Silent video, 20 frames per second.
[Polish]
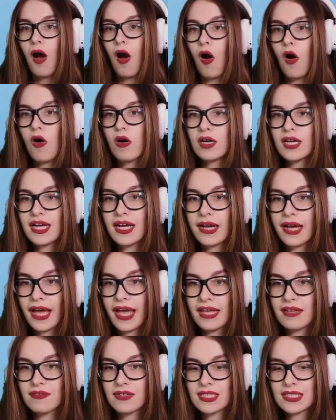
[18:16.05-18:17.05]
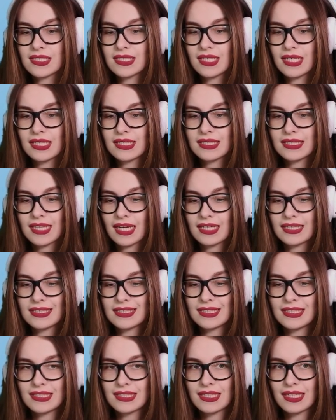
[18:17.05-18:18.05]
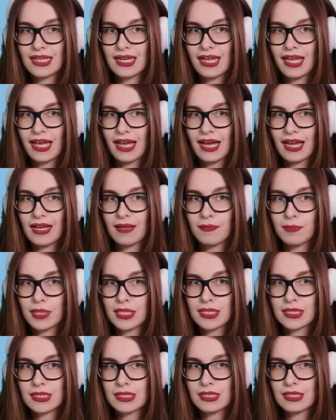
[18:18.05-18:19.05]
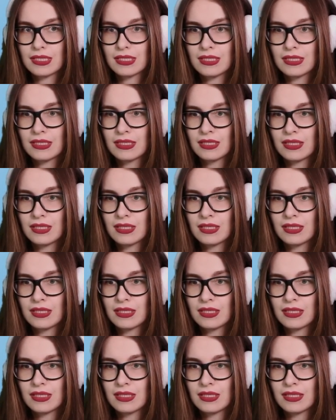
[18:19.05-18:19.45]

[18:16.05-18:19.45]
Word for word: Okej, okay, więc nie jest tak źle, ale między